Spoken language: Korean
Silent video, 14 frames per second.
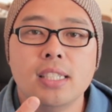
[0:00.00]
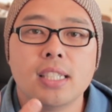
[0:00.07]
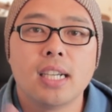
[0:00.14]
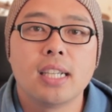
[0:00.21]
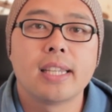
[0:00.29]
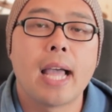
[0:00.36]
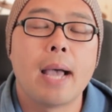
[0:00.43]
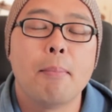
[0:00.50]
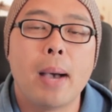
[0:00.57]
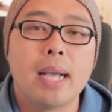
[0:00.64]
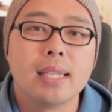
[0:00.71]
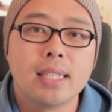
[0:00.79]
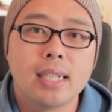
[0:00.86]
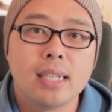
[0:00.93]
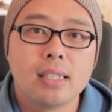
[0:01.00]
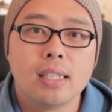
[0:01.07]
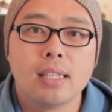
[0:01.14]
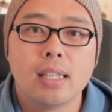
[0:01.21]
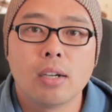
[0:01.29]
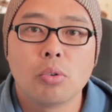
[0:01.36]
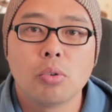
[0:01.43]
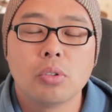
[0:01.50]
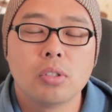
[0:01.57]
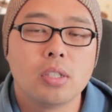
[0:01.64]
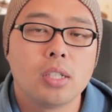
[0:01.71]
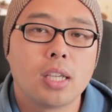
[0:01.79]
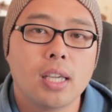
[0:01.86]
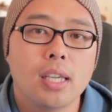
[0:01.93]
2차 다 맞아야 된다고
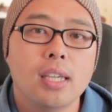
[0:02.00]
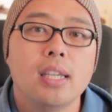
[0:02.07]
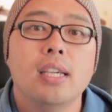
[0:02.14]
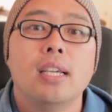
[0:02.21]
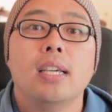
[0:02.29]
그렇게